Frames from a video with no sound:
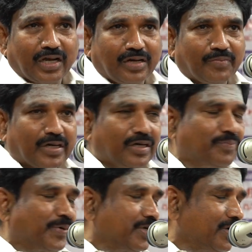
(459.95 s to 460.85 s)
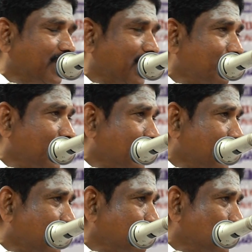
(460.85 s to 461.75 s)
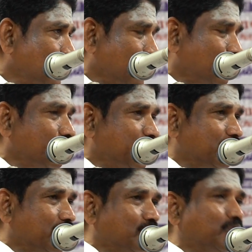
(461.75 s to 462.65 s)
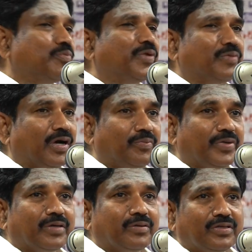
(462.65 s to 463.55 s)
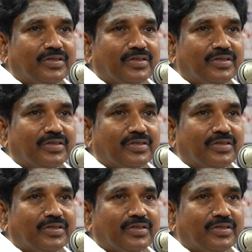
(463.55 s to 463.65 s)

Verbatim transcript: நாயன்மார்கள் பன்னிரெண்டு ஆர்வலர்கள்லாம் தோன்றிய பூமி இந்த பூமி ஆன்மீக